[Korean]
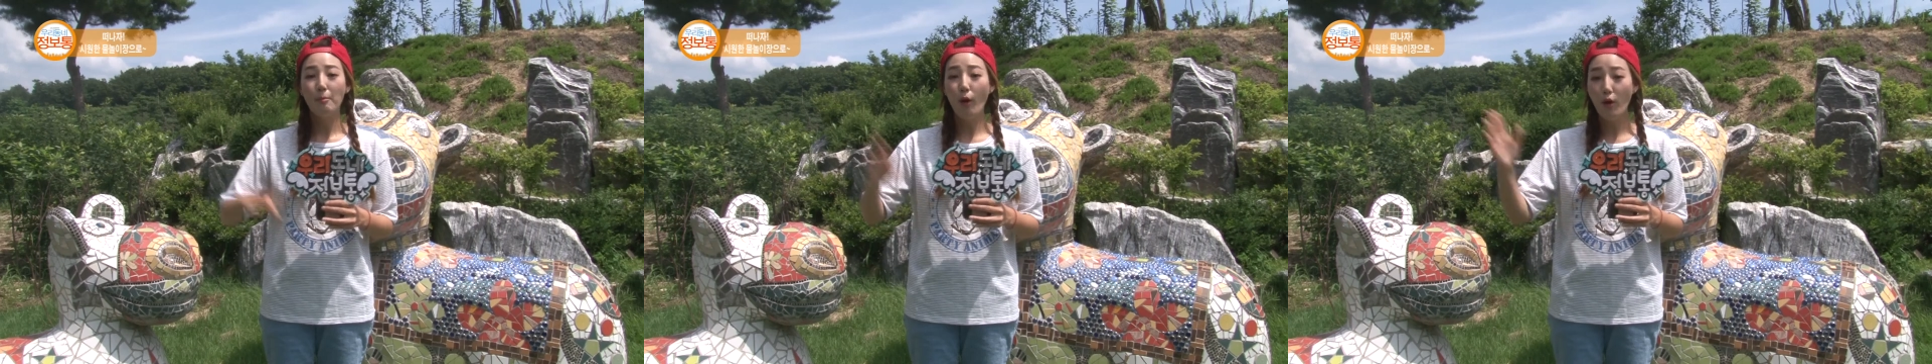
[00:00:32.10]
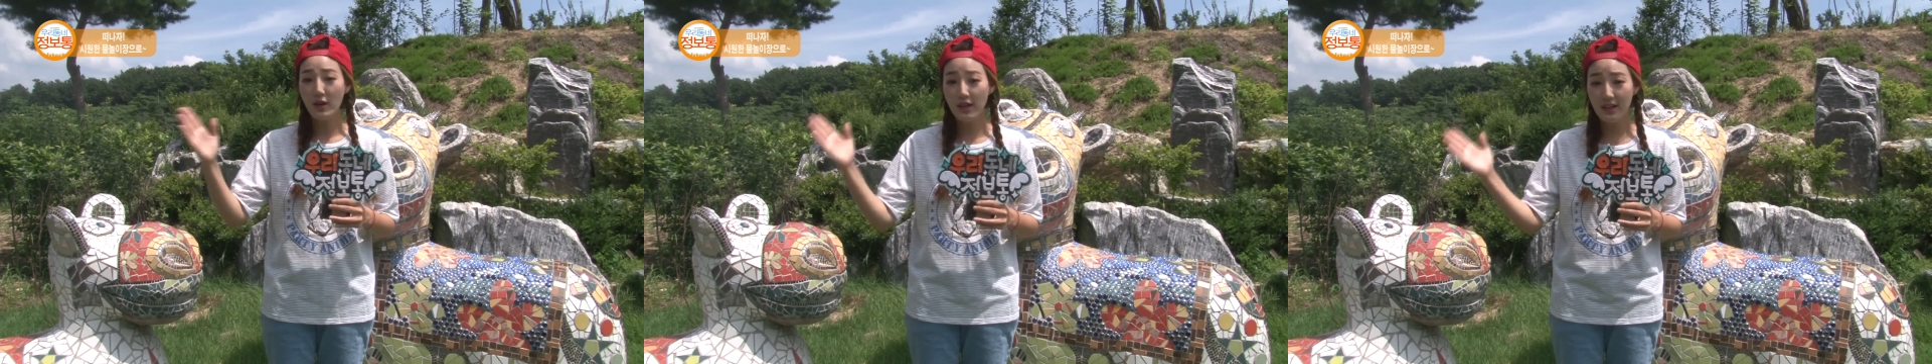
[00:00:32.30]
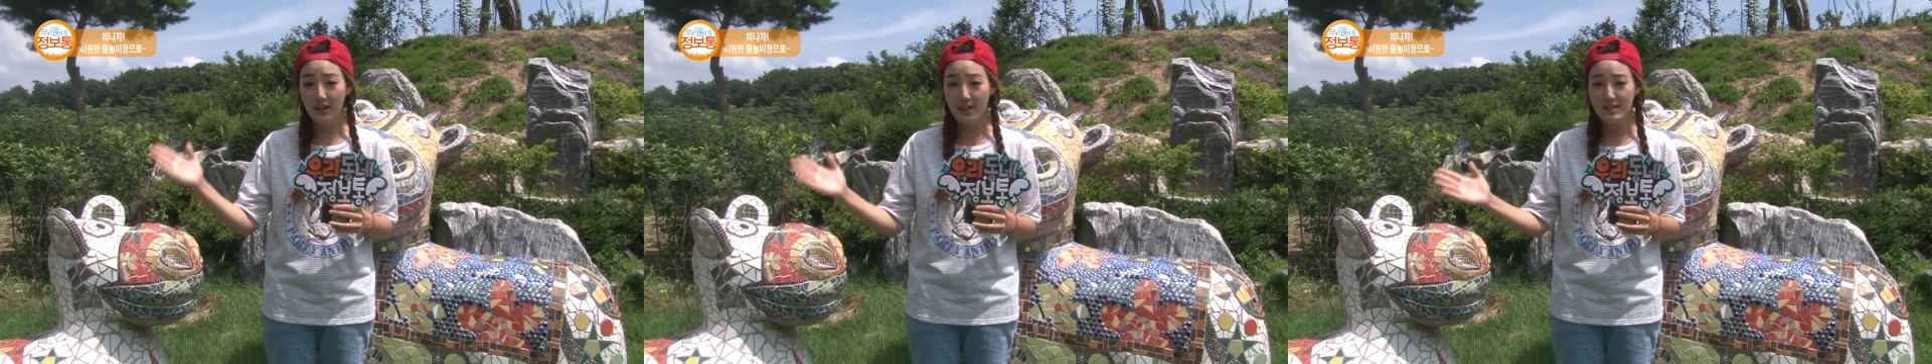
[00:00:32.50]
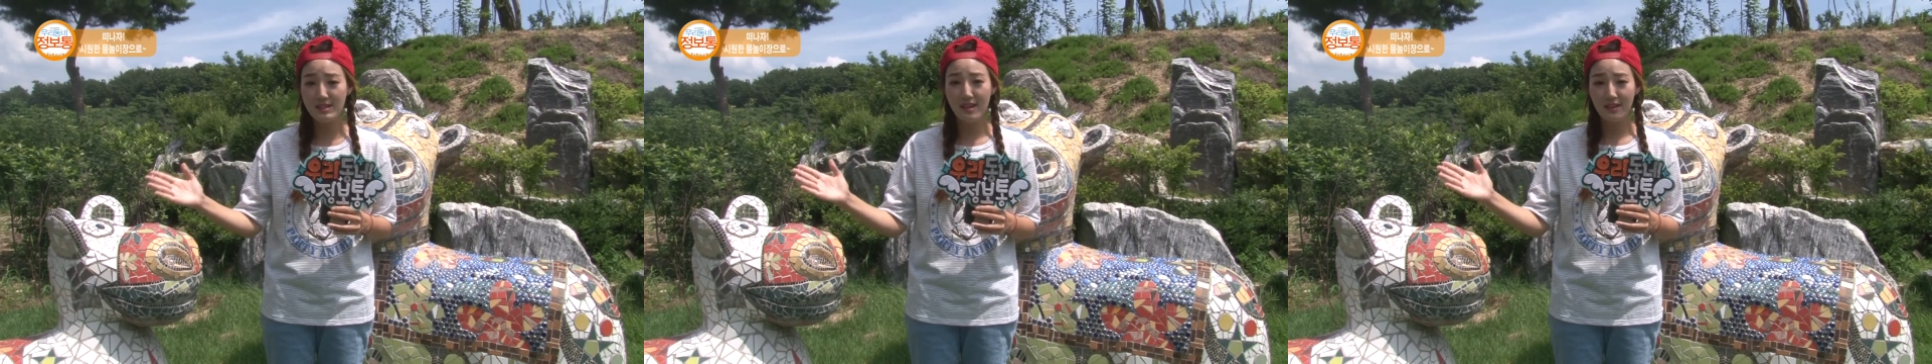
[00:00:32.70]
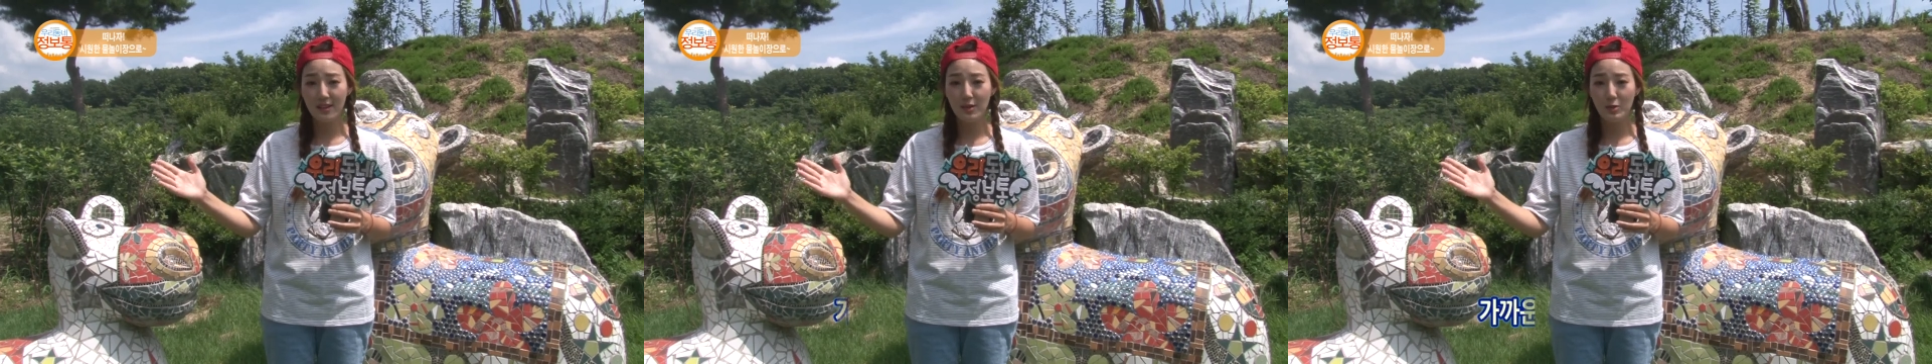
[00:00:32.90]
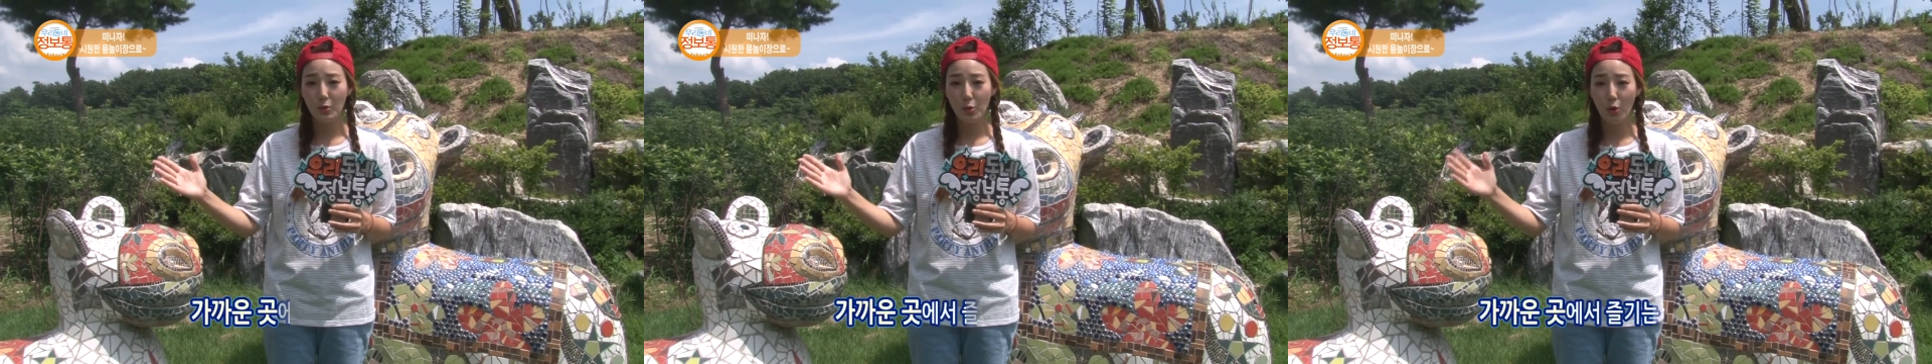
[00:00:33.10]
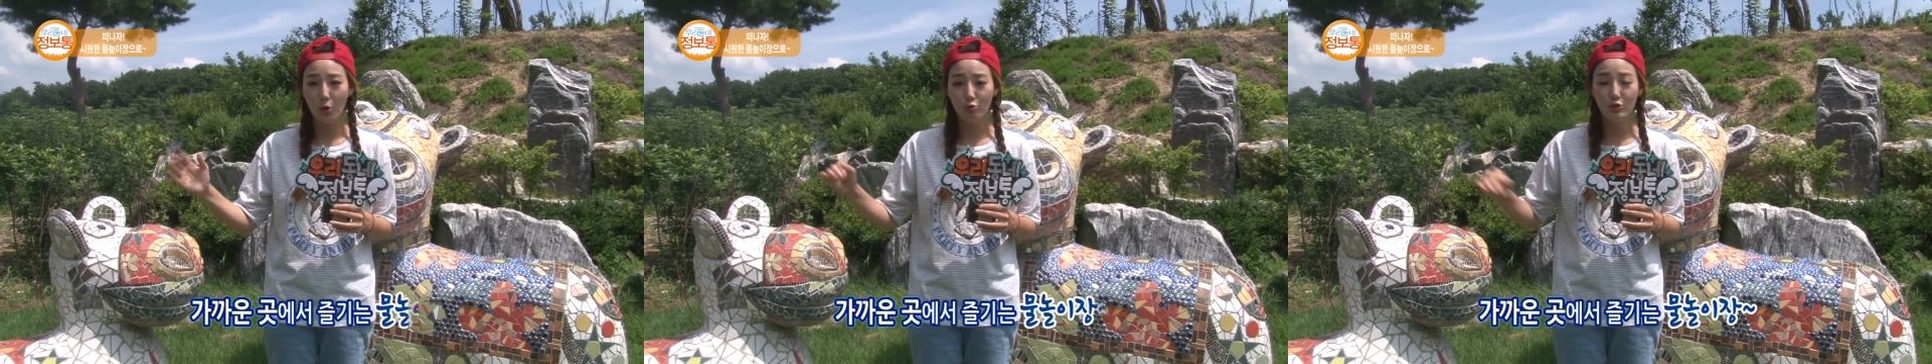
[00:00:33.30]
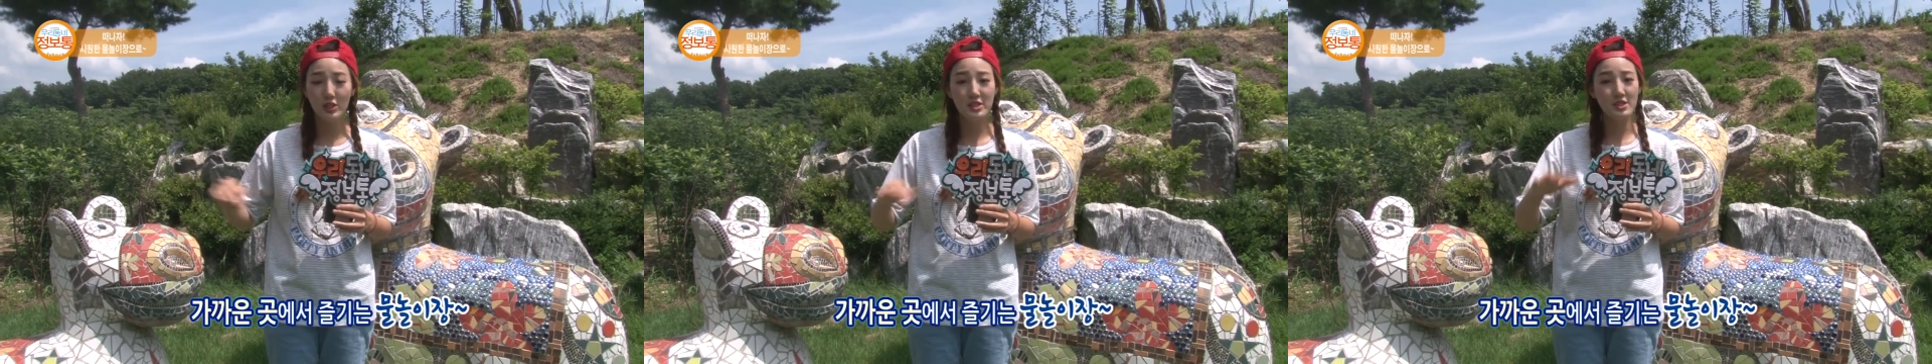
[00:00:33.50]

멀리 가지 않아도 우리